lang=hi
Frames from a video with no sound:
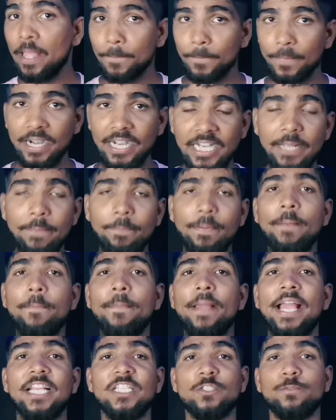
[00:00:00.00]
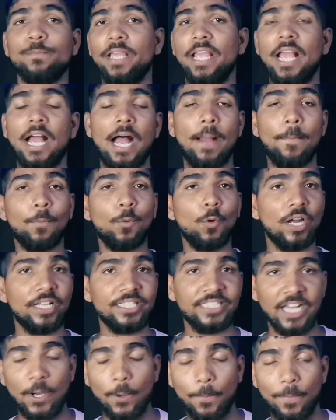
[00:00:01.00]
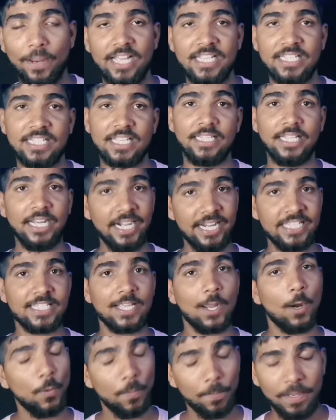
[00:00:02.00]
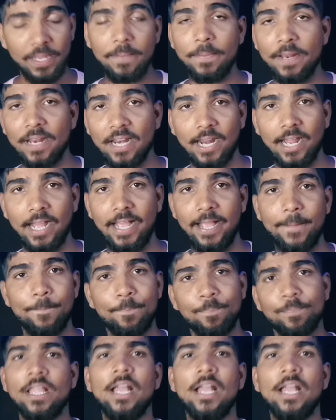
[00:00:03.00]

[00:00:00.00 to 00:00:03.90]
मल्टीपल बैंक्स पे आपको हज़ार रुपये का इसके अंदर डिस्काउंट भी मिल रहा है